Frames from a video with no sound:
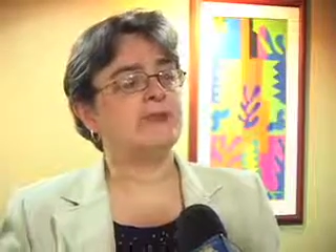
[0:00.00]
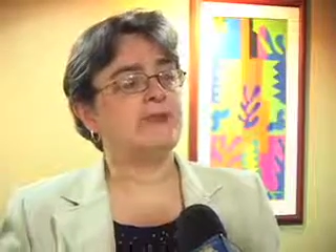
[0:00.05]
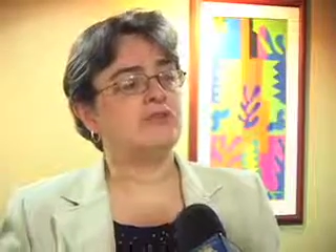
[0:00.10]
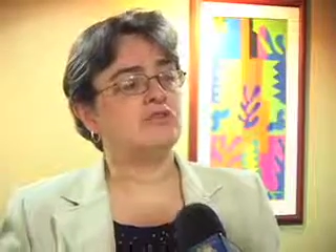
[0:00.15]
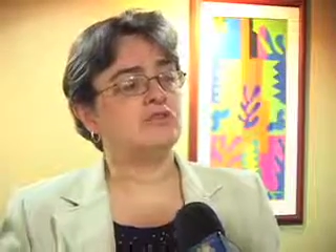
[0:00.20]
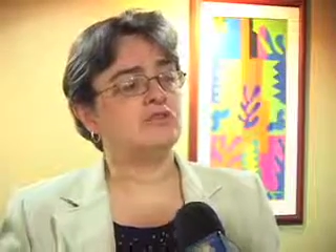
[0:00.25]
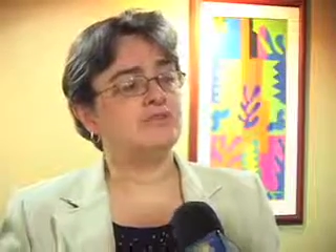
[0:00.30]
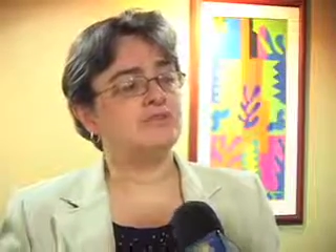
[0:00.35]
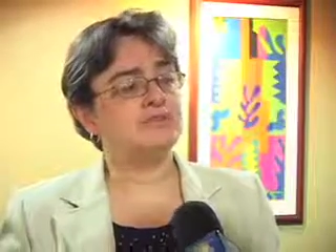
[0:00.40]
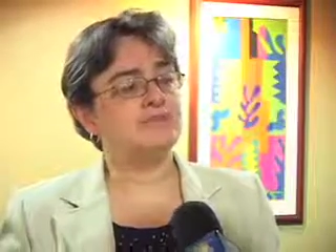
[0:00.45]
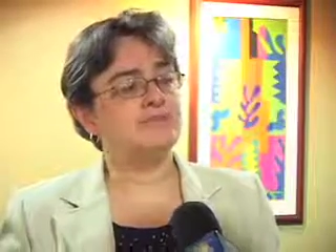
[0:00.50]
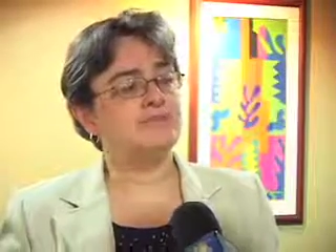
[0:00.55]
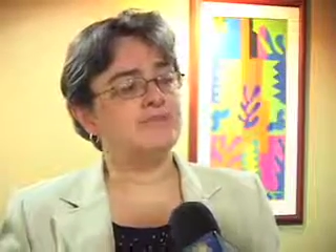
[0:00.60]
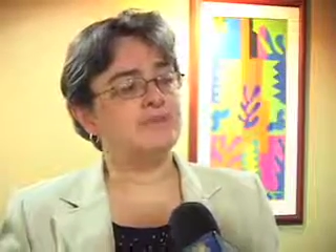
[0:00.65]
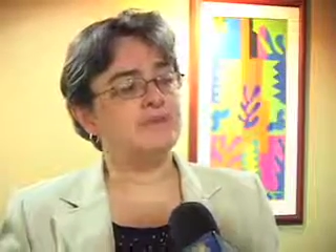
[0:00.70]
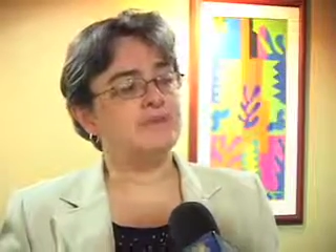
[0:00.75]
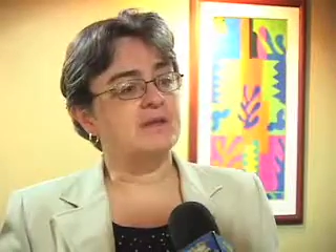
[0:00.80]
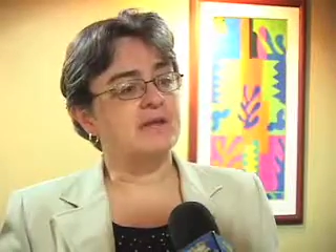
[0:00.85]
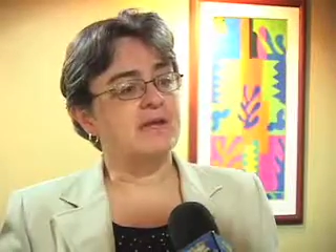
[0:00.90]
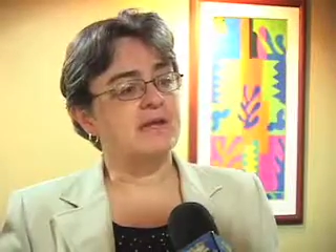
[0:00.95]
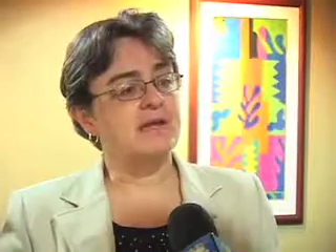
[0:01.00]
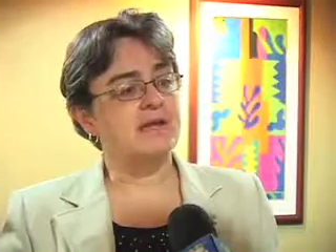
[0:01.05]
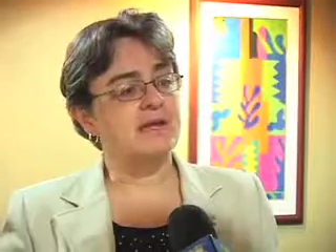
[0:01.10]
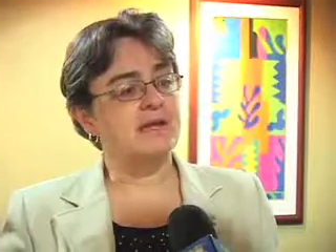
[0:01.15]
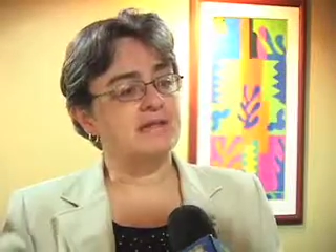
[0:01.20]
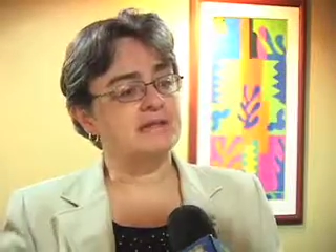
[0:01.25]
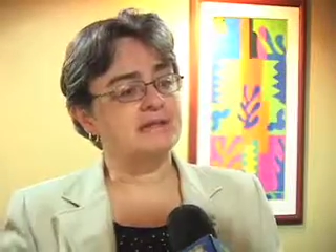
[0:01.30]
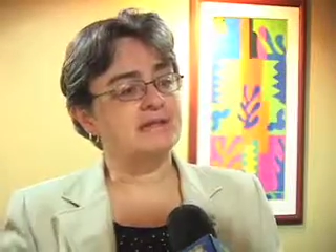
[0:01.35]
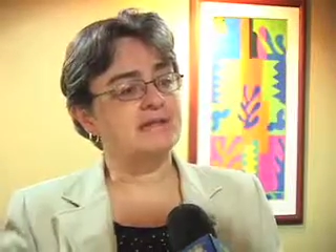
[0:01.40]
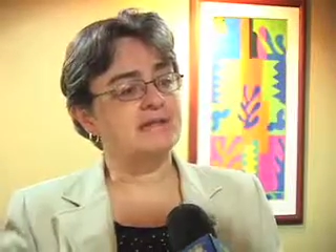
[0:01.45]
Entonces,
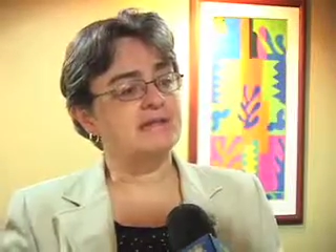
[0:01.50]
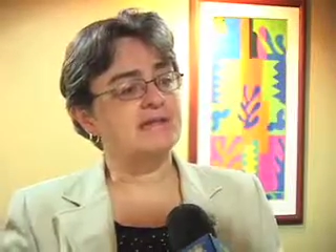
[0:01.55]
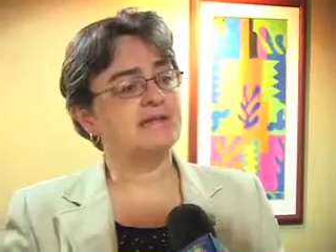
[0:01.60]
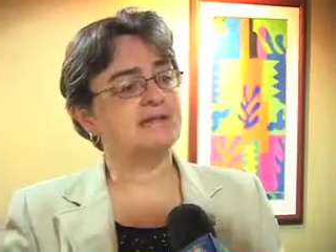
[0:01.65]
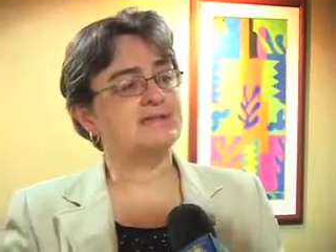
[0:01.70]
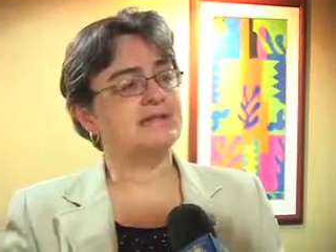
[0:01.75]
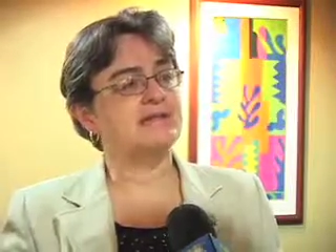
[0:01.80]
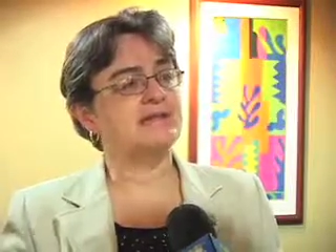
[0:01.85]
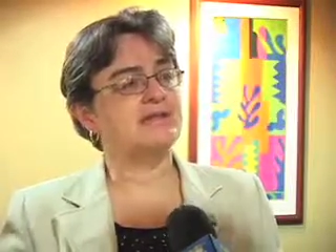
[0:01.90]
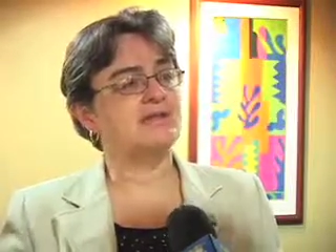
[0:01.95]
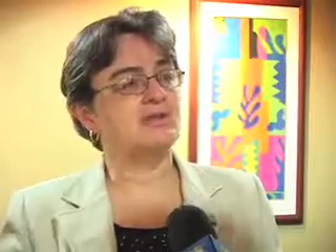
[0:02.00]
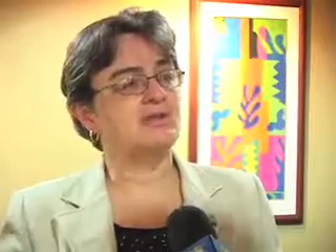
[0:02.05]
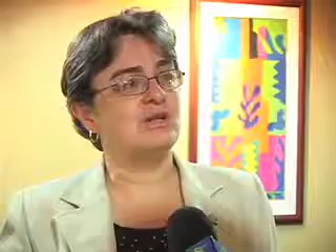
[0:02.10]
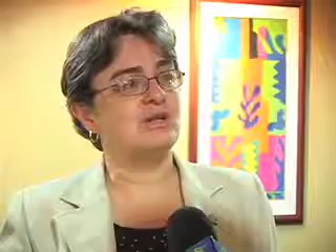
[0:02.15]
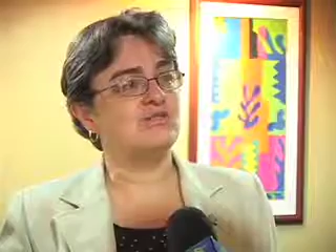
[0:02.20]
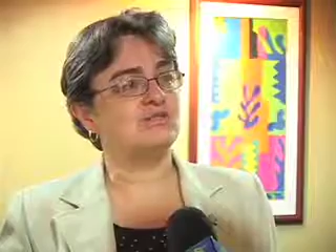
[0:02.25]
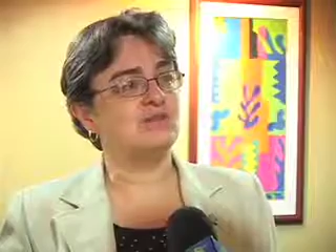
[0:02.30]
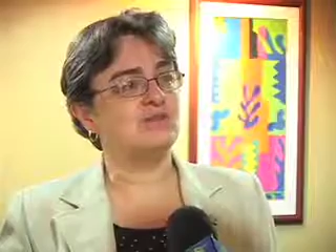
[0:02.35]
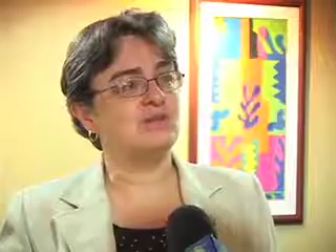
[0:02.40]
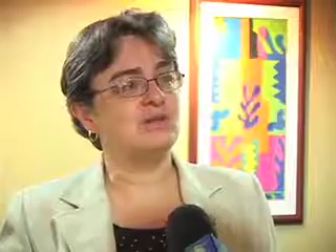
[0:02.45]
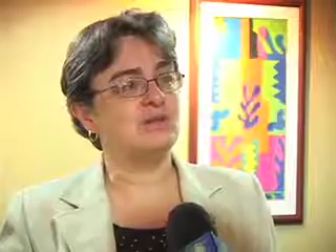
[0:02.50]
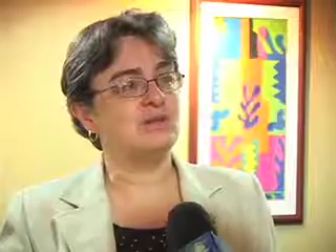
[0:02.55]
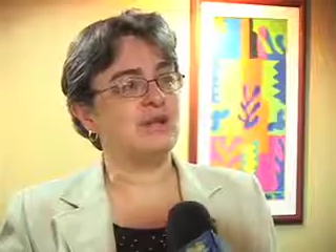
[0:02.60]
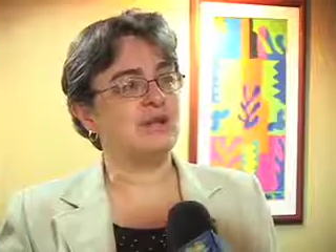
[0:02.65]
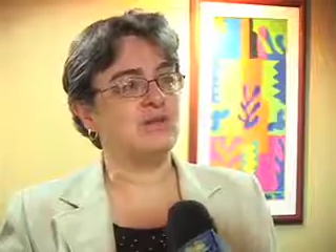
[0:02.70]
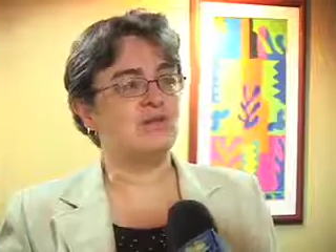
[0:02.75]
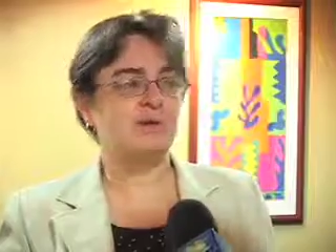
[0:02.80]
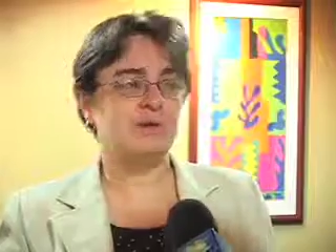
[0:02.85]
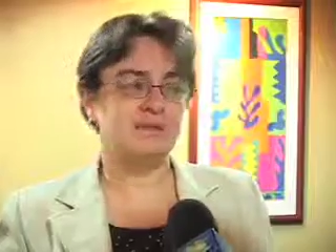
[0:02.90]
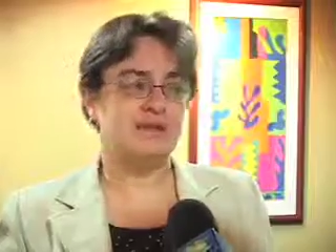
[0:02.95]
en esa desarticulación,
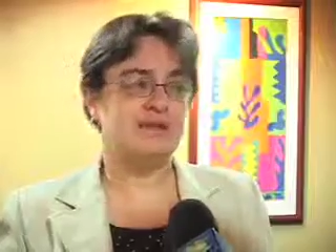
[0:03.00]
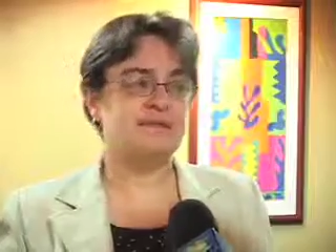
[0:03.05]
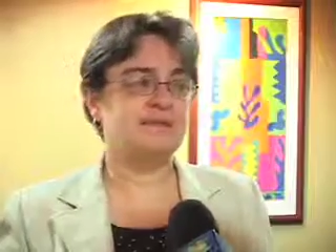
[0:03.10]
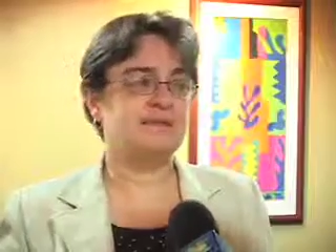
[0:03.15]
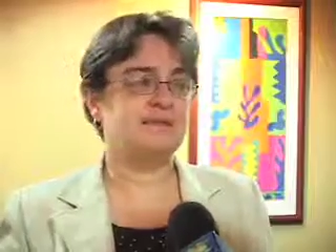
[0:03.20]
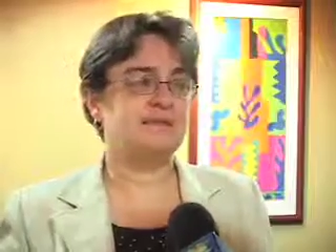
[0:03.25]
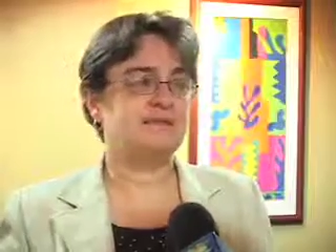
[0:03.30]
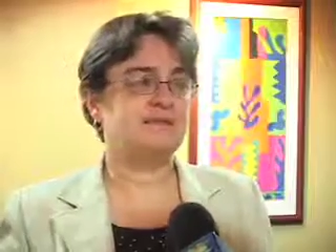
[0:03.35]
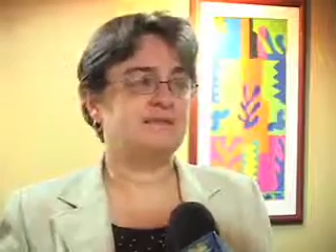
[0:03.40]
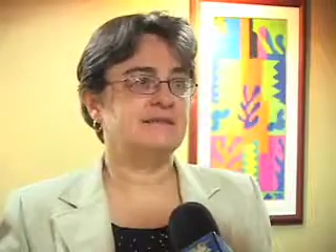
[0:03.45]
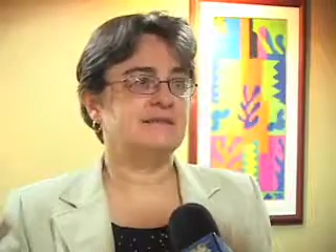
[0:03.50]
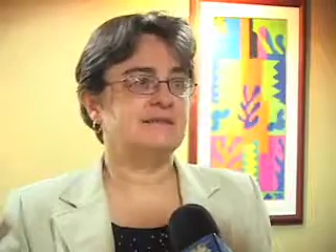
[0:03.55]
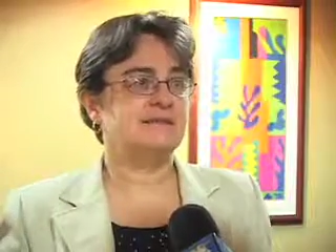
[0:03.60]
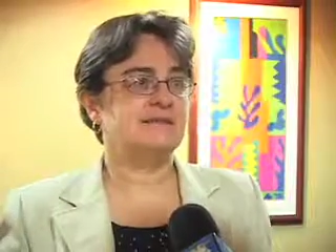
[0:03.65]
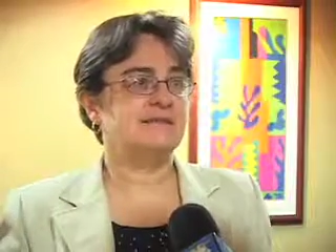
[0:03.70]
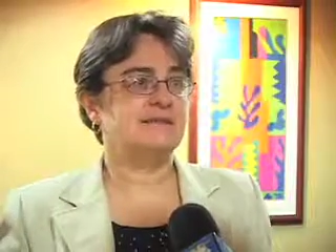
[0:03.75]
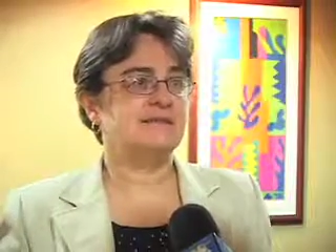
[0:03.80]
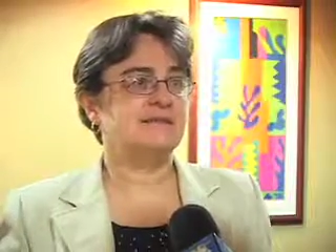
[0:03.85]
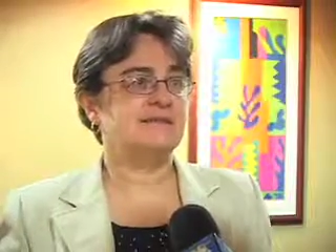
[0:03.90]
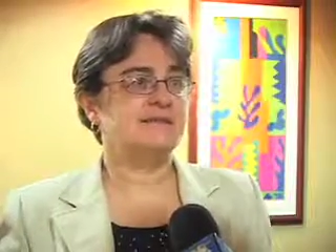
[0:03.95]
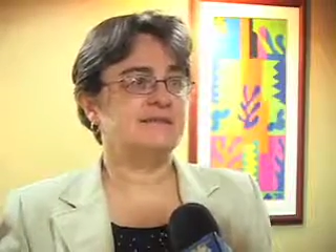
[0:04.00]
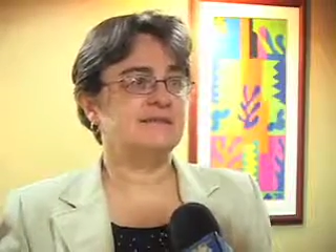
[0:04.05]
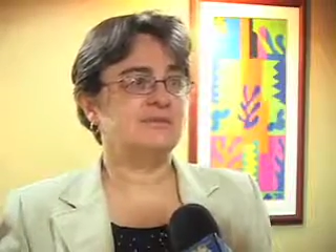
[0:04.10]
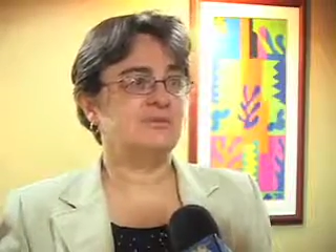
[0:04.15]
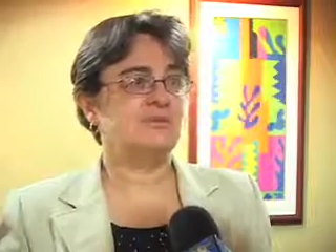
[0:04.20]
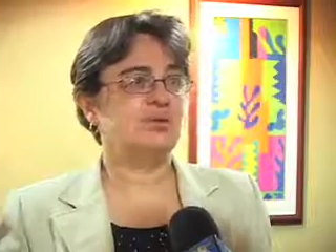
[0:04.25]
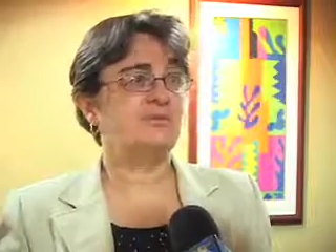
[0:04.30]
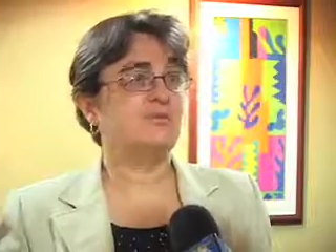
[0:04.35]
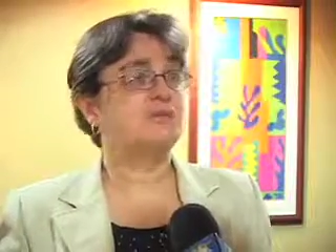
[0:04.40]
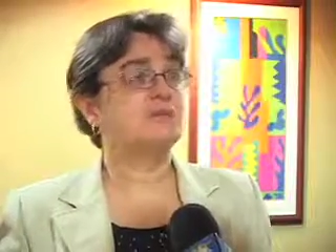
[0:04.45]
el comandante dice,
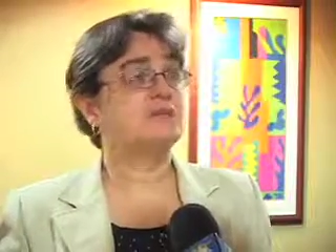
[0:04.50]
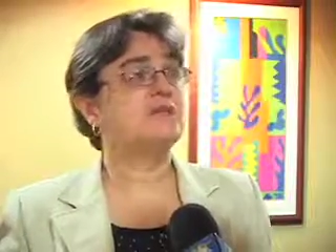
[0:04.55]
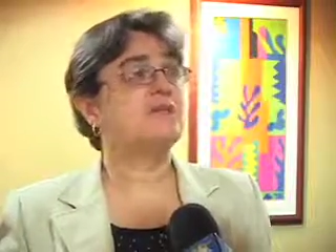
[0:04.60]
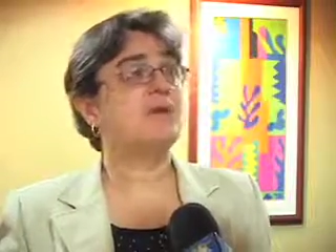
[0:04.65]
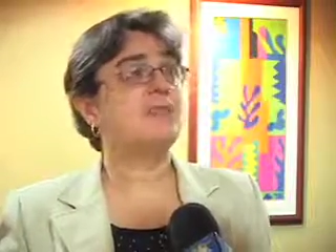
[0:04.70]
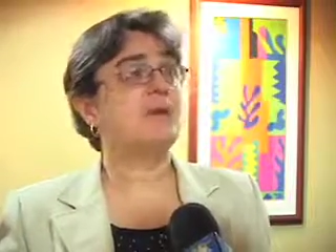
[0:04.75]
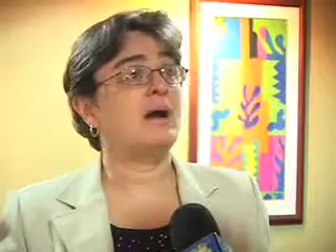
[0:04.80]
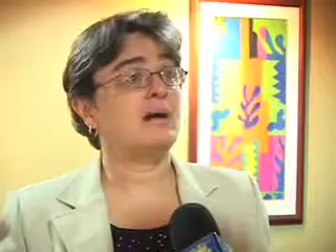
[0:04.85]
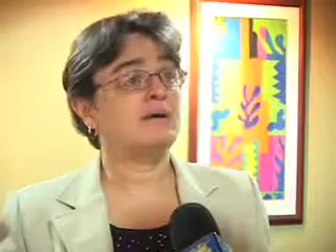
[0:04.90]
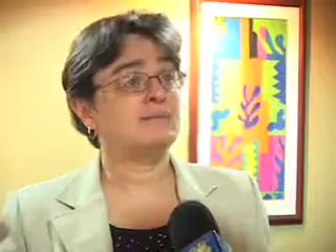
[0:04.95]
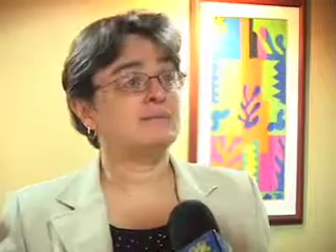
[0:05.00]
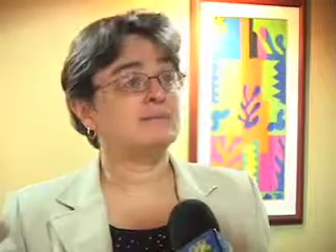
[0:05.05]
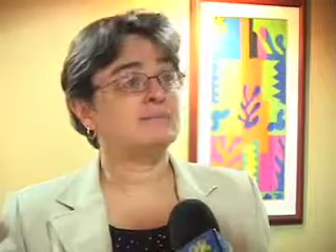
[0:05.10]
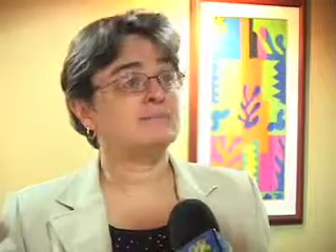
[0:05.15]
bueno, ¿quién va?